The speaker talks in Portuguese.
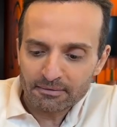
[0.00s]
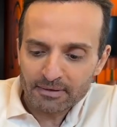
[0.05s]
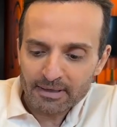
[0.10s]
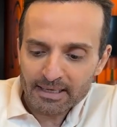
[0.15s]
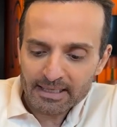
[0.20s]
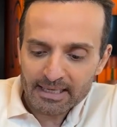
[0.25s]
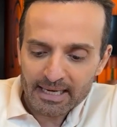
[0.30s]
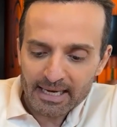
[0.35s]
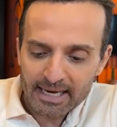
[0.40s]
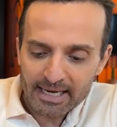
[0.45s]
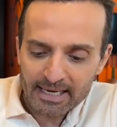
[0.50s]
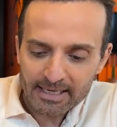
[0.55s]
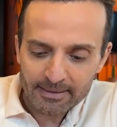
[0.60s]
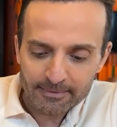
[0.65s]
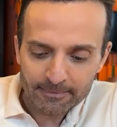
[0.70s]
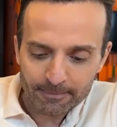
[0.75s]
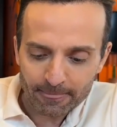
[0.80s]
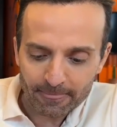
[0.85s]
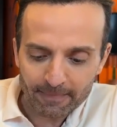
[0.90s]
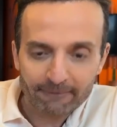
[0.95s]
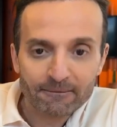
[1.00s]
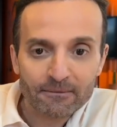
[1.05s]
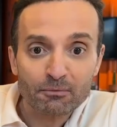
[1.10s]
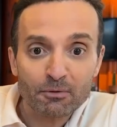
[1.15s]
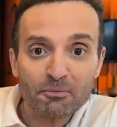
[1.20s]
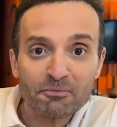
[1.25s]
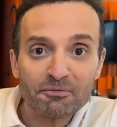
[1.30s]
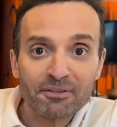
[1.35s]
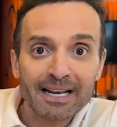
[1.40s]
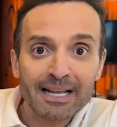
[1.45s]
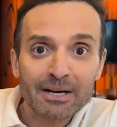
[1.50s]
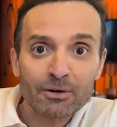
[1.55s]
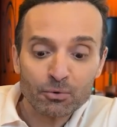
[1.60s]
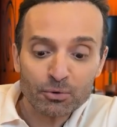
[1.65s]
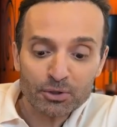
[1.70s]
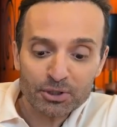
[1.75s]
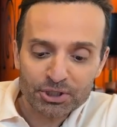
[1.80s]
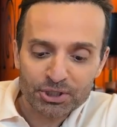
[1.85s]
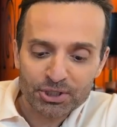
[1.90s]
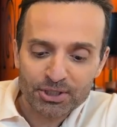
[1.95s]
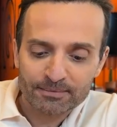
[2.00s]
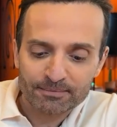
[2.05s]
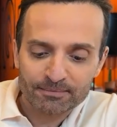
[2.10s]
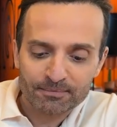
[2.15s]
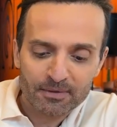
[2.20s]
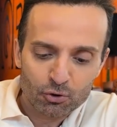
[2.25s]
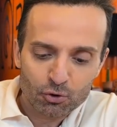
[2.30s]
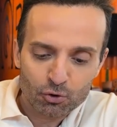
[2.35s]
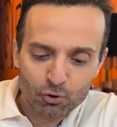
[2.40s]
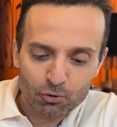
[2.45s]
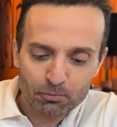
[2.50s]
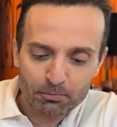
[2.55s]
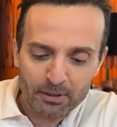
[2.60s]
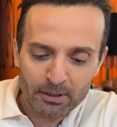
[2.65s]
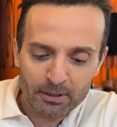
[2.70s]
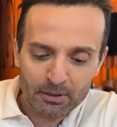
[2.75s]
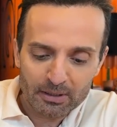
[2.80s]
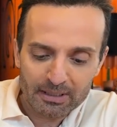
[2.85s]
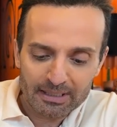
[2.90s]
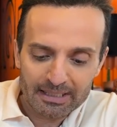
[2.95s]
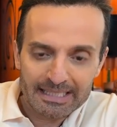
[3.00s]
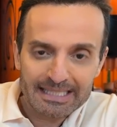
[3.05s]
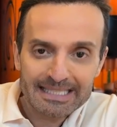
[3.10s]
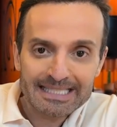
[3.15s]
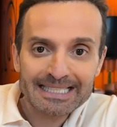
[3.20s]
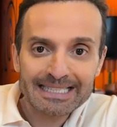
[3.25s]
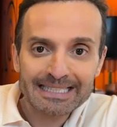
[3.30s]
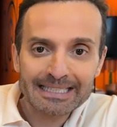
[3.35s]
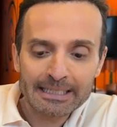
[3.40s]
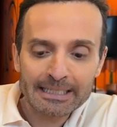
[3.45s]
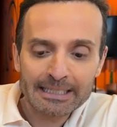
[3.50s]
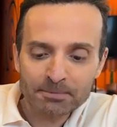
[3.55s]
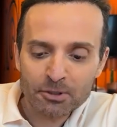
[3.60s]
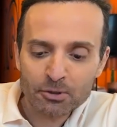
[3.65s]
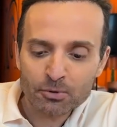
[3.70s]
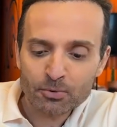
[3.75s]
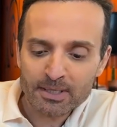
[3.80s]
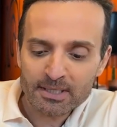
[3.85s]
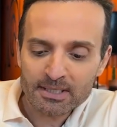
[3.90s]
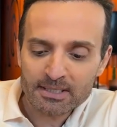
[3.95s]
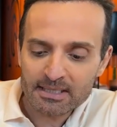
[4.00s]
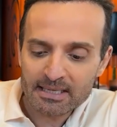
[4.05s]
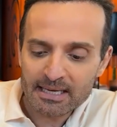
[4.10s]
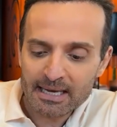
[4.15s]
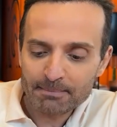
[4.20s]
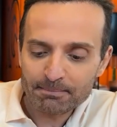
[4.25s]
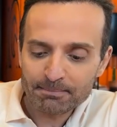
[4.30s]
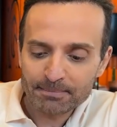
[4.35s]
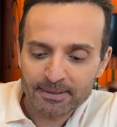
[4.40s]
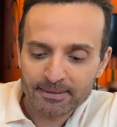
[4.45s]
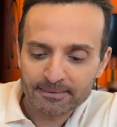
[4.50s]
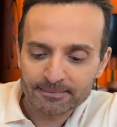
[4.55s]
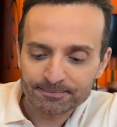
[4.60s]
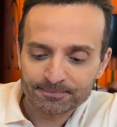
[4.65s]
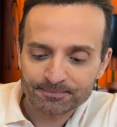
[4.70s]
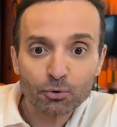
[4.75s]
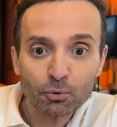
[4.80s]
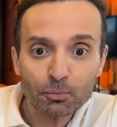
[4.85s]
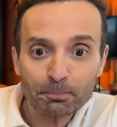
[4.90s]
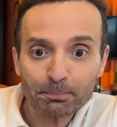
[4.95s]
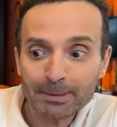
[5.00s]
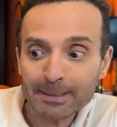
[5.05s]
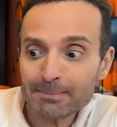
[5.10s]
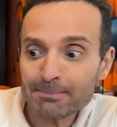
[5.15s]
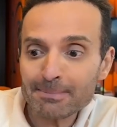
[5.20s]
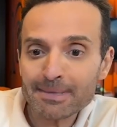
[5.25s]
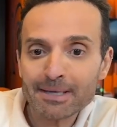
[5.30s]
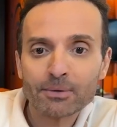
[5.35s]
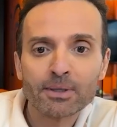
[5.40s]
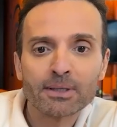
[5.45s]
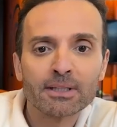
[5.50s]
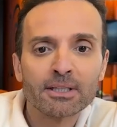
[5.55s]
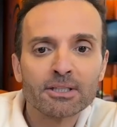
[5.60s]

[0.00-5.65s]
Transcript: Fala QR, vamos falar hoje sobre script de WhatsApp do primeiro